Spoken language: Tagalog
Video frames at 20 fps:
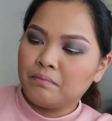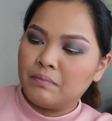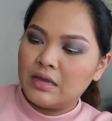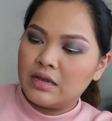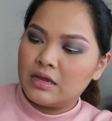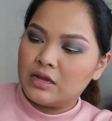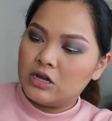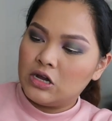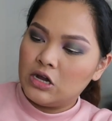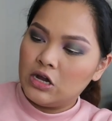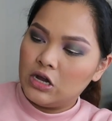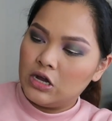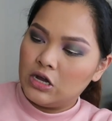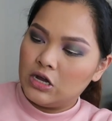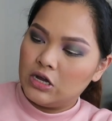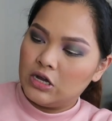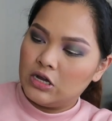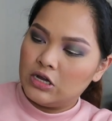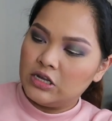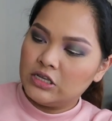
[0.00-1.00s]

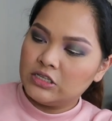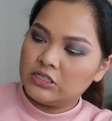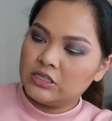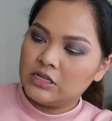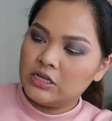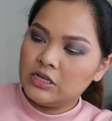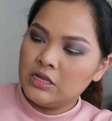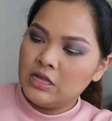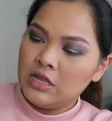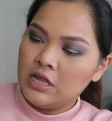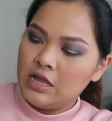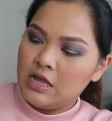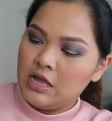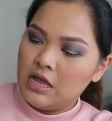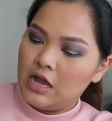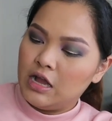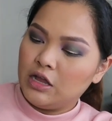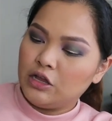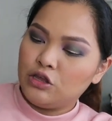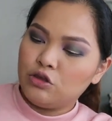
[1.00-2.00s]
because
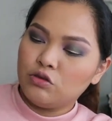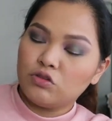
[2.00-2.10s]
ang